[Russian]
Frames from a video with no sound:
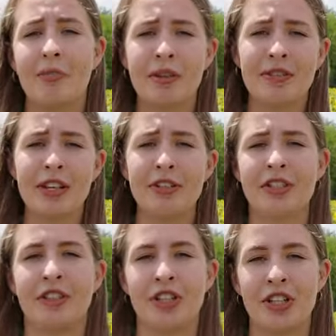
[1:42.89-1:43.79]

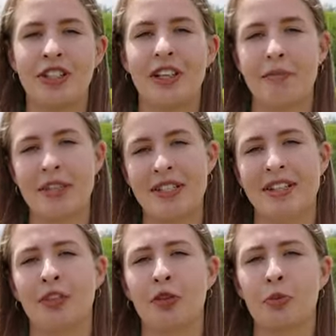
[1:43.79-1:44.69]
Появляются тычинки и
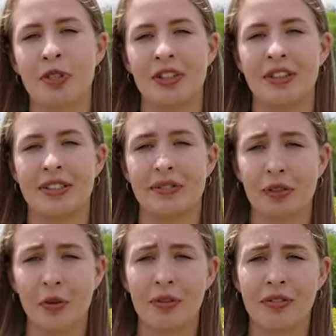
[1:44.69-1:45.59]
пестики трубчатых
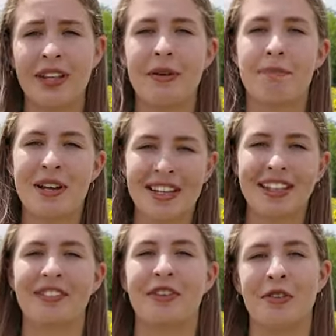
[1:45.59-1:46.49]
цветков, и
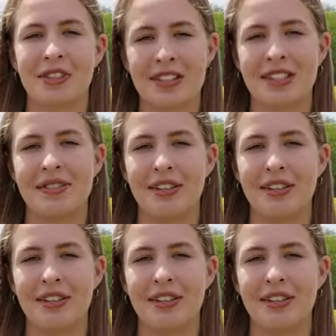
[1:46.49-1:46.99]
пыльники выходят из